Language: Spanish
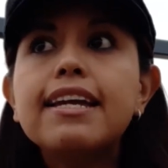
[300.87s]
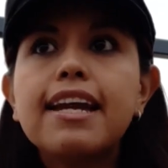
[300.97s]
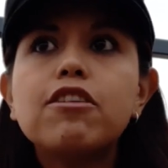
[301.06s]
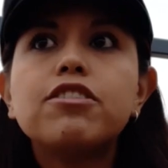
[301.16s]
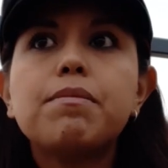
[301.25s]

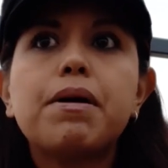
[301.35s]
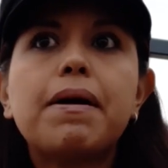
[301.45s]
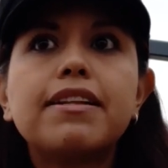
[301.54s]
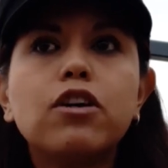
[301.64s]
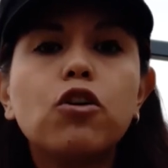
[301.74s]
que no siempre
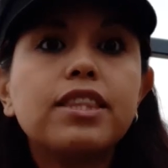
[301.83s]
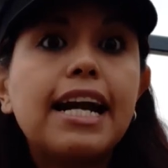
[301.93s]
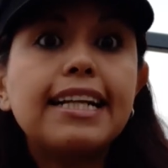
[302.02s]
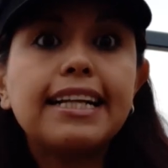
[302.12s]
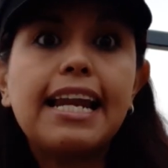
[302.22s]
vas a
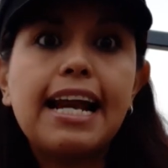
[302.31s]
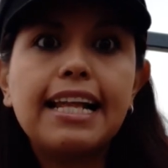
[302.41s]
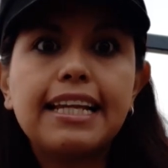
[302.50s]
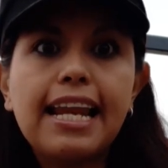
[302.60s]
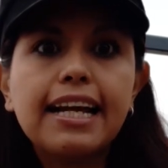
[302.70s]
encontrar
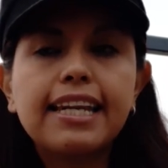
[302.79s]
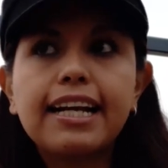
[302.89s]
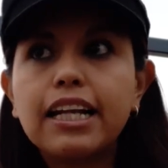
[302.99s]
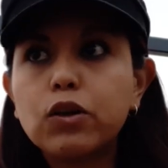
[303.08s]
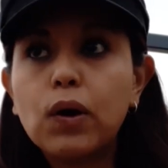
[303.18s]
escaleras
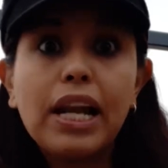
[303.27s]
eléctricas o